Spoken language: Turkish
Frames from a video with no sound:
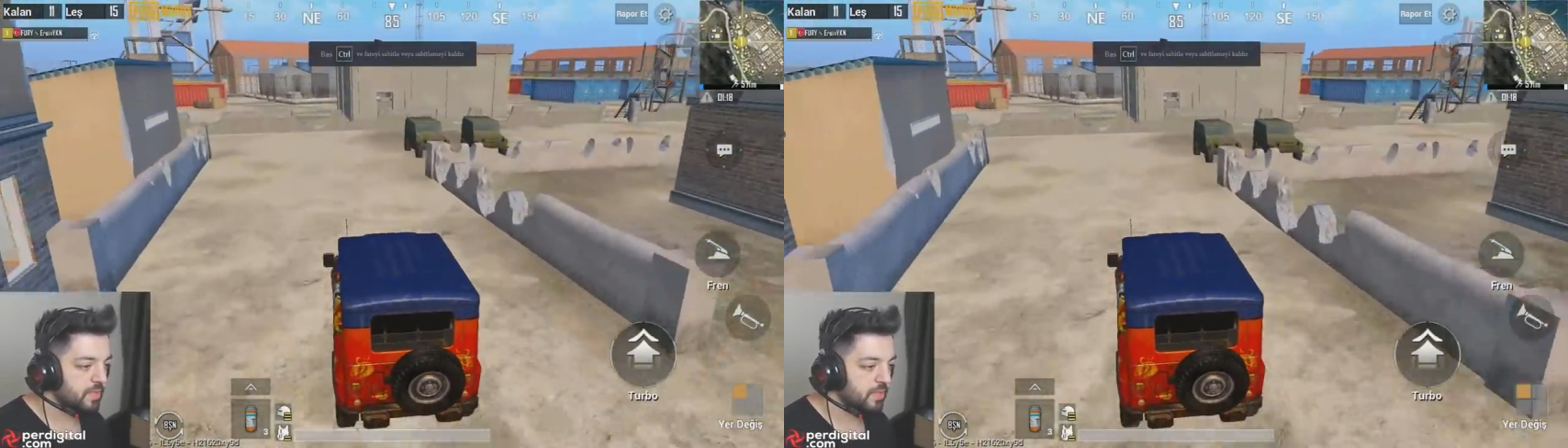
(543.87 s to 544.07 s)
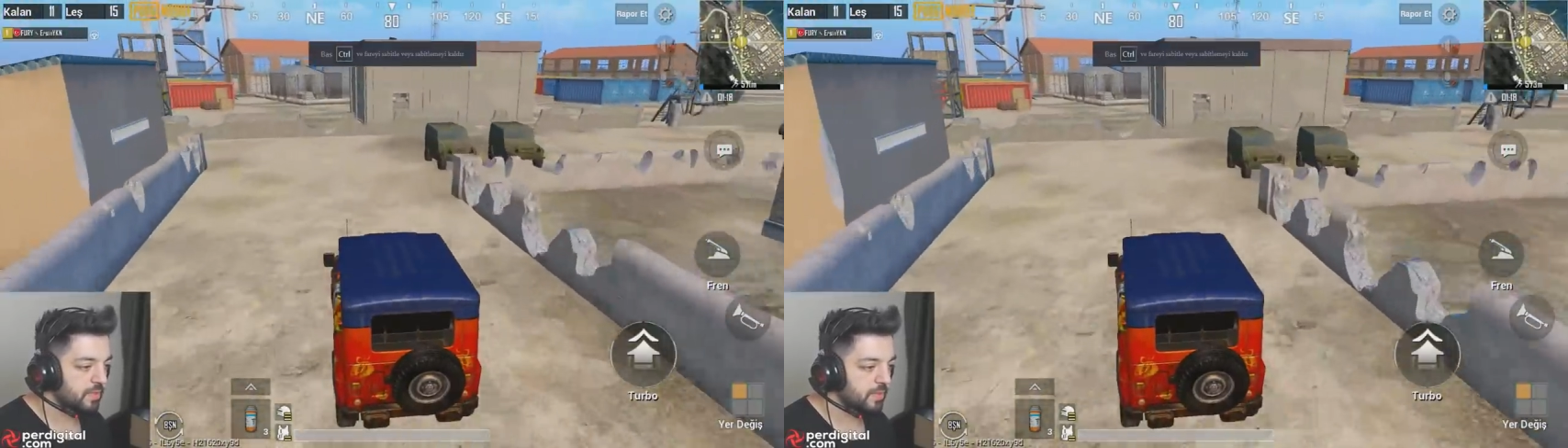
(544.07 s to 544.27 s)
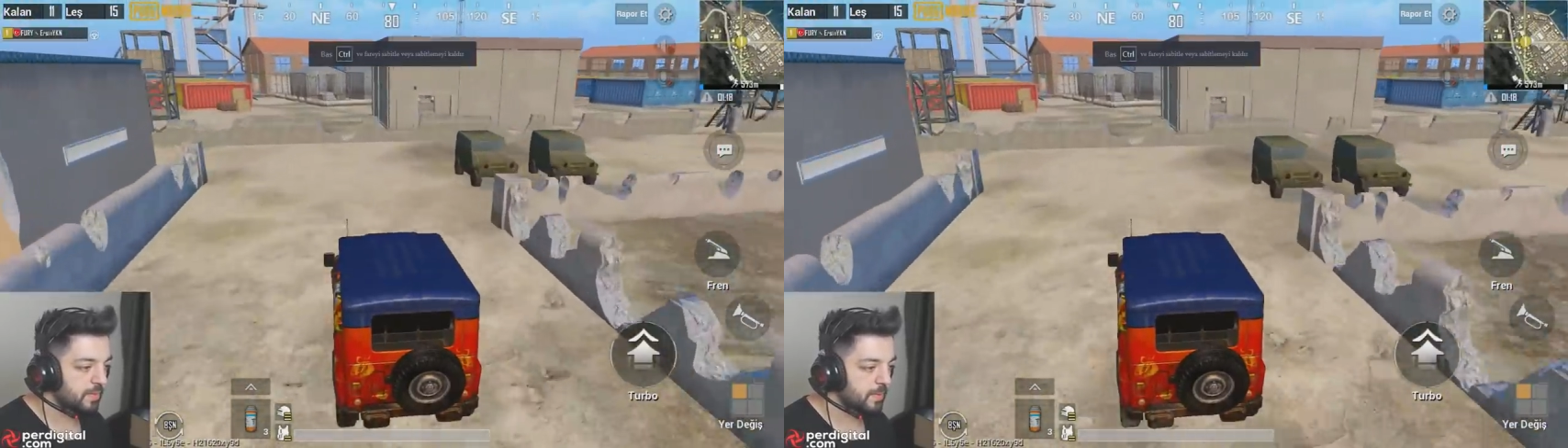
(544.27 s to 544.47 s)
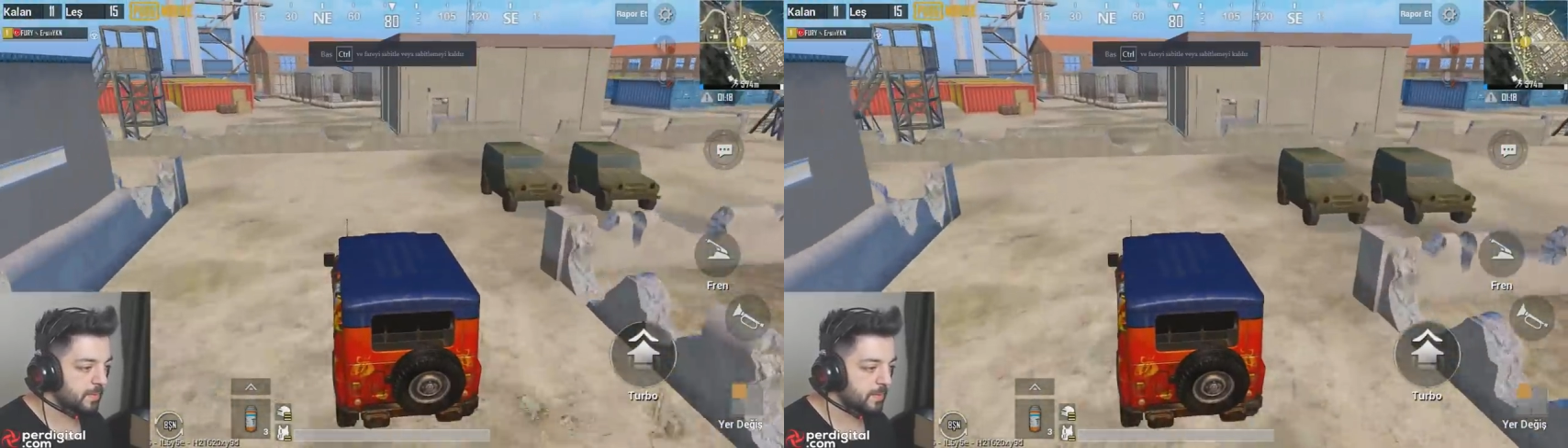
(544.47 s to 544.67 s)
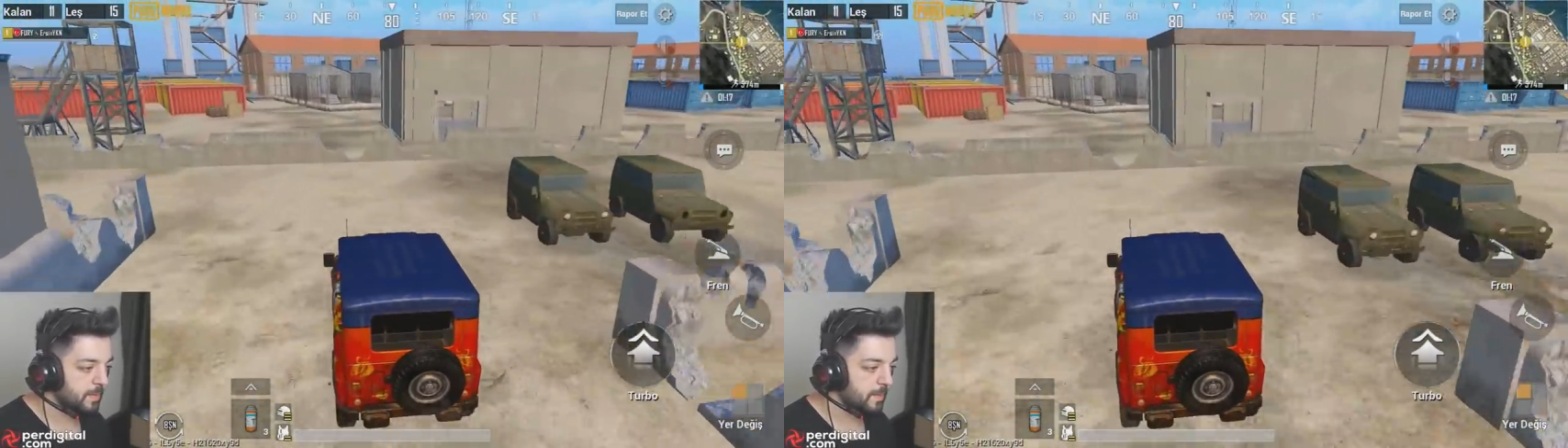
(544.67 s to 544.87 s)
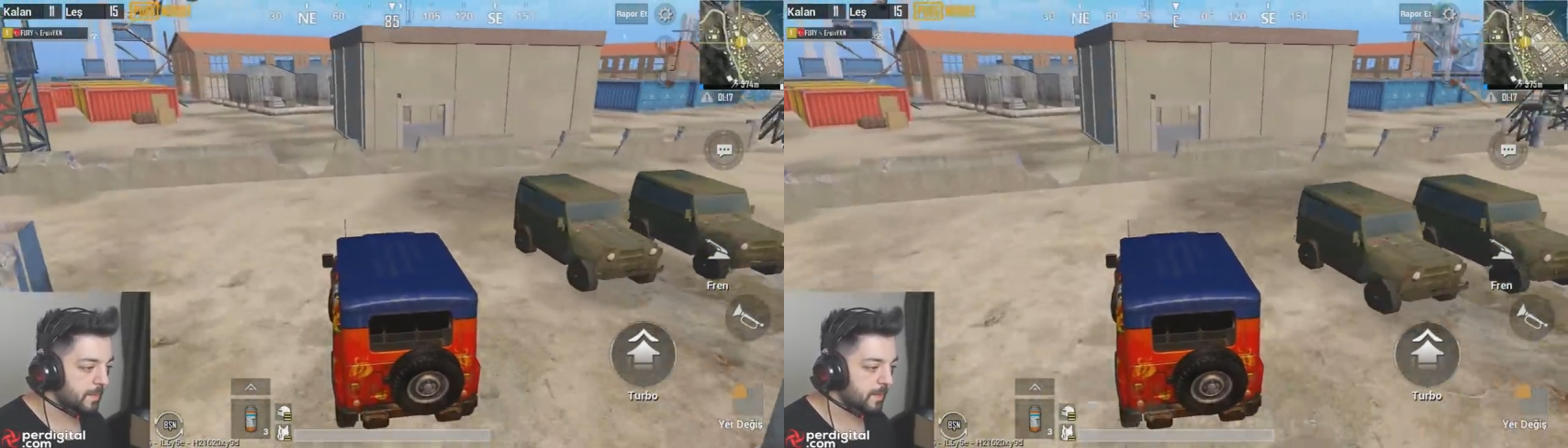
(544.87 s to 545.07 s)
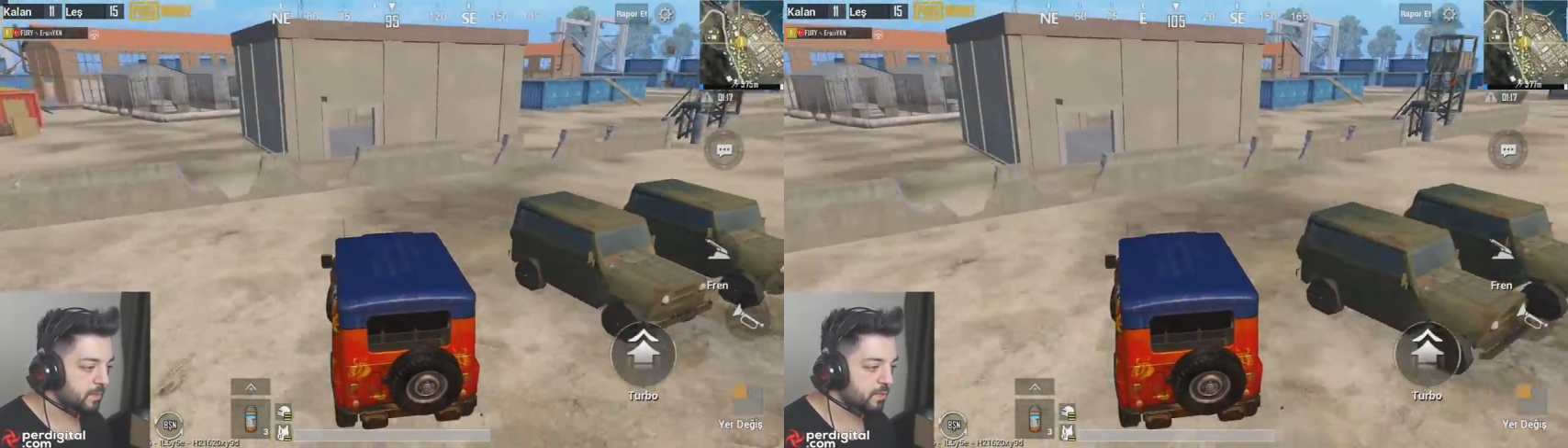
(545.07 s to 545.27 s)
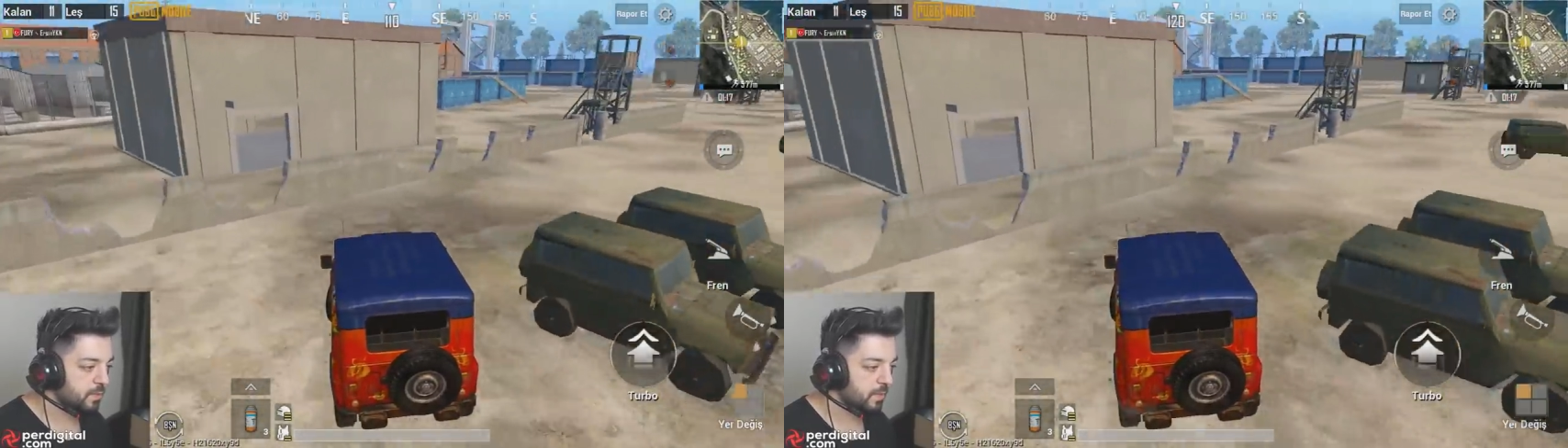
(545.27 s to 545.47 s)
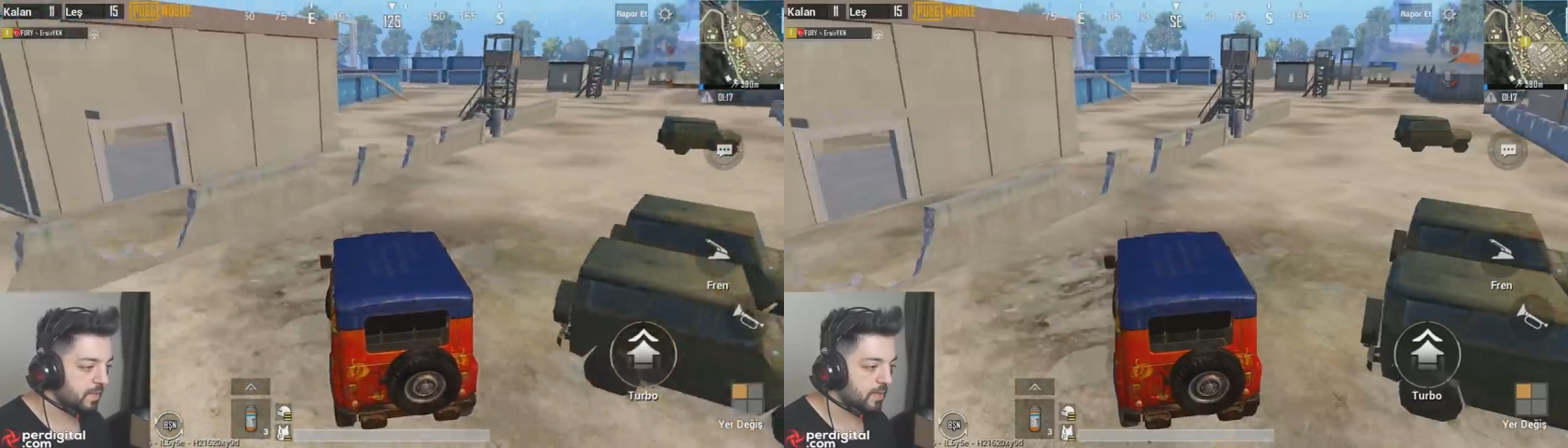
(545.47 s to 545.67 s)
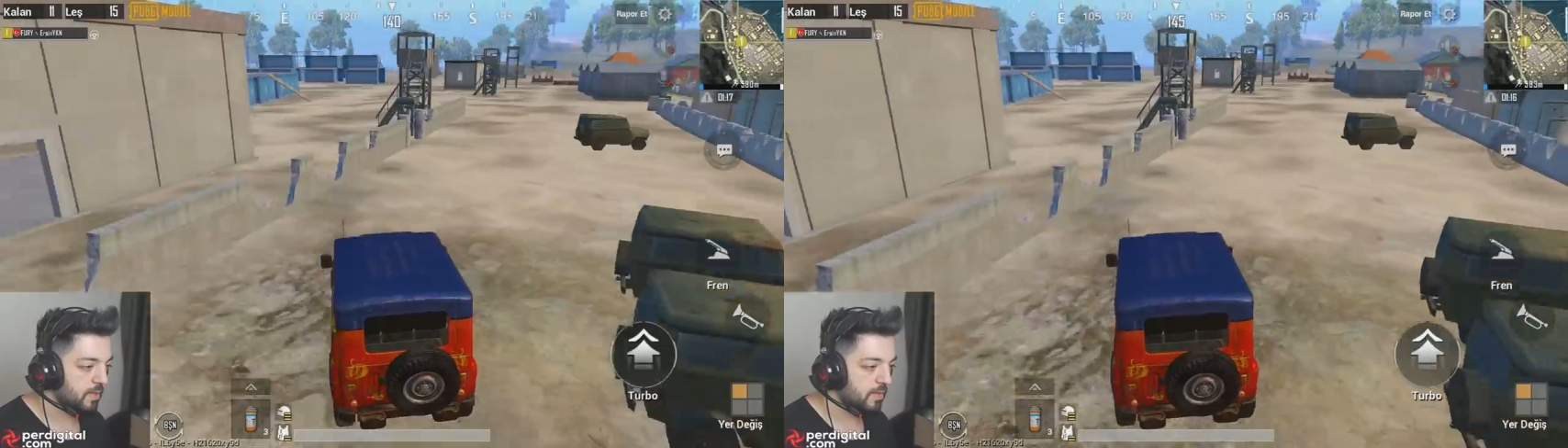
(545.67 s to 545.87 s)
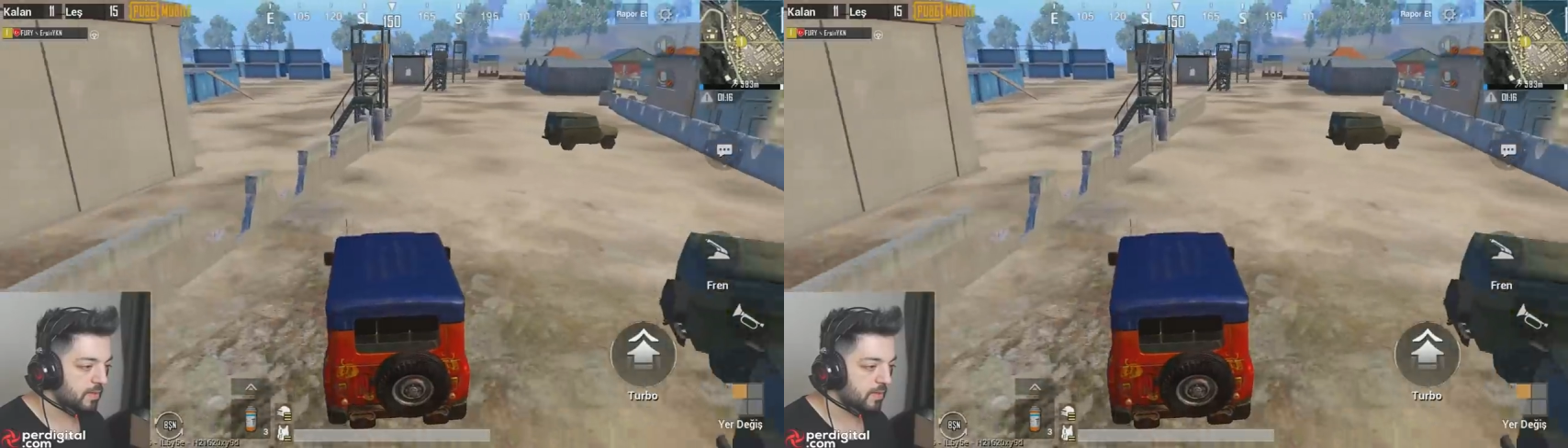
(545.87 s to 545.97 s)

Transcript: iyidir. Şöyle.